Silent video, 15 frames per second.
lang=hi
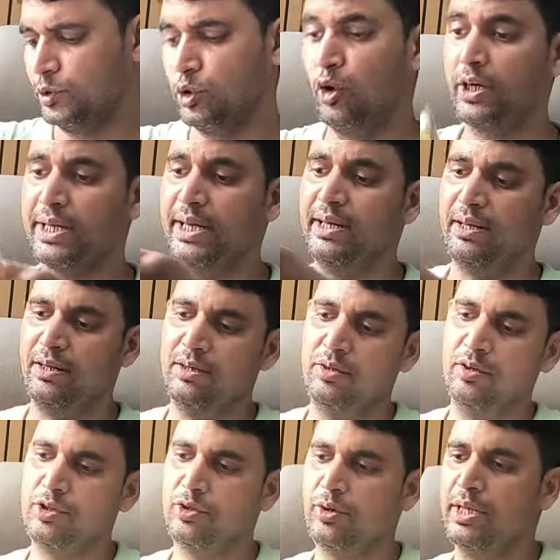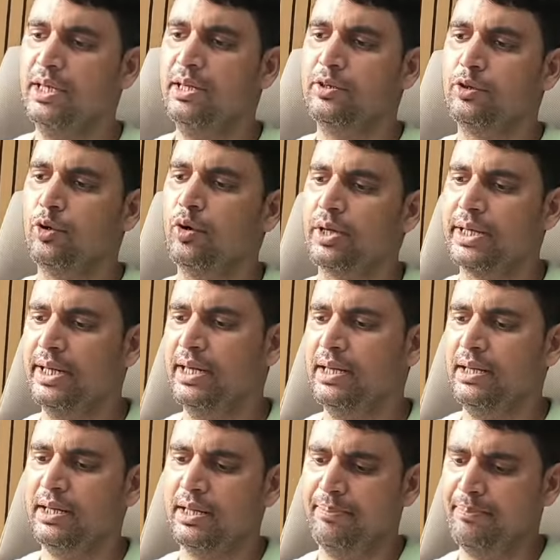जो की सॉरी जो कि
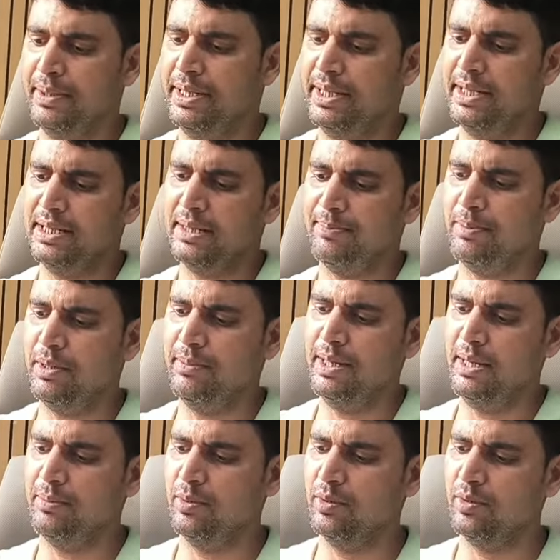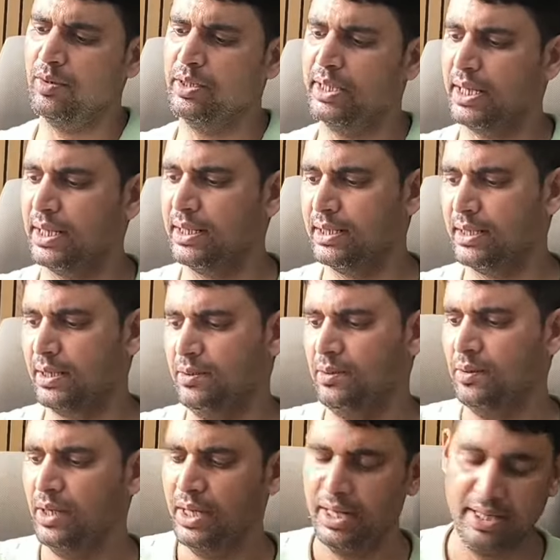कंपनी की चप्पल मैं आप लोगों को दिखा देता
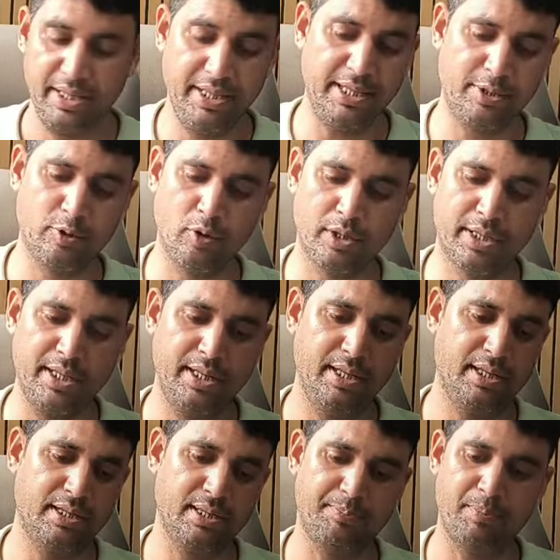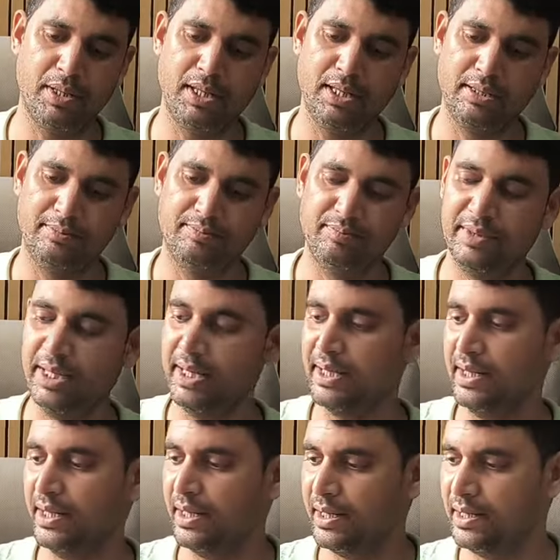हूँ ये जो की चप्पल है
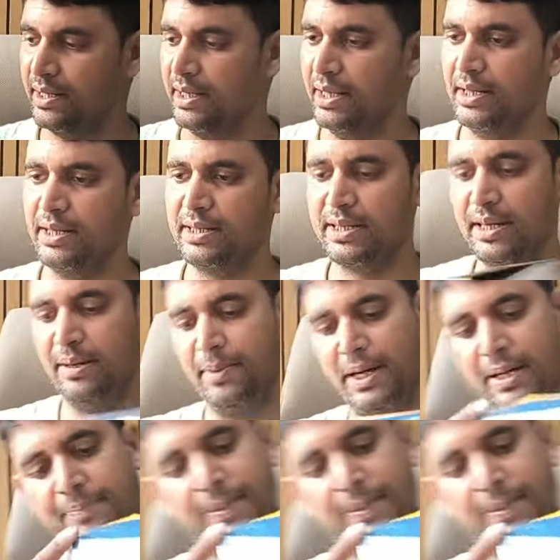देखिए इसकी एम